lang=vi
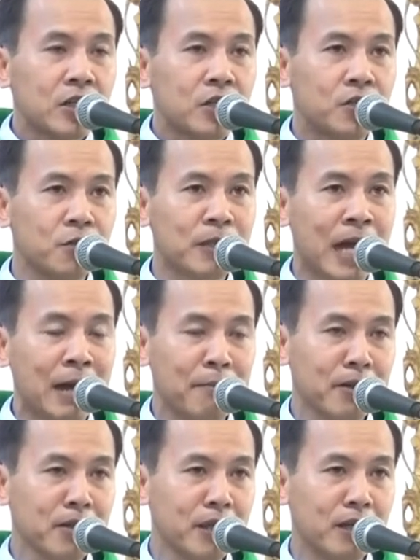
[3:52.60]
chúng ta
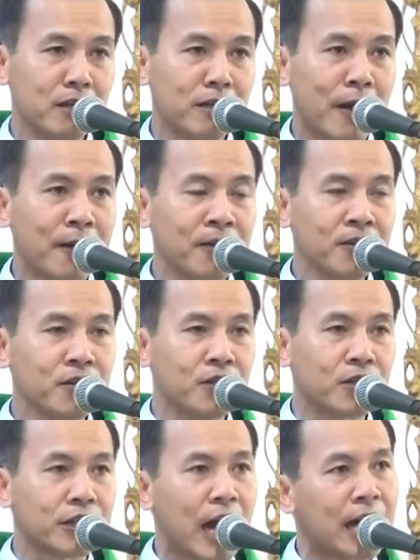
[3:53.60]
mới nhìn thấy
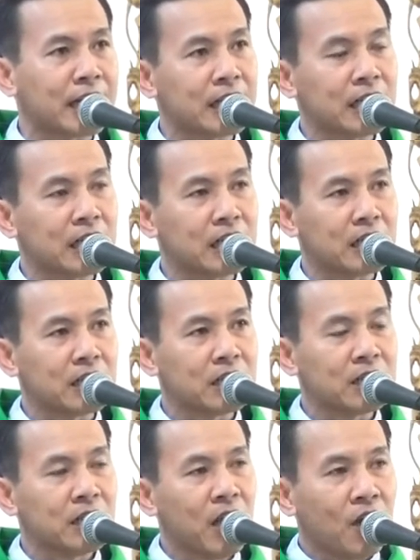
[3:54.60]
được rằng
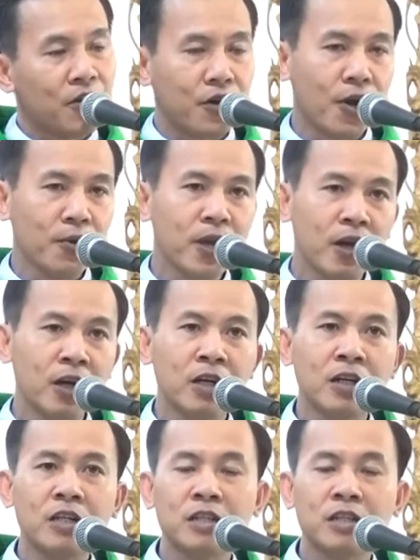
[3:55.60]
nếu như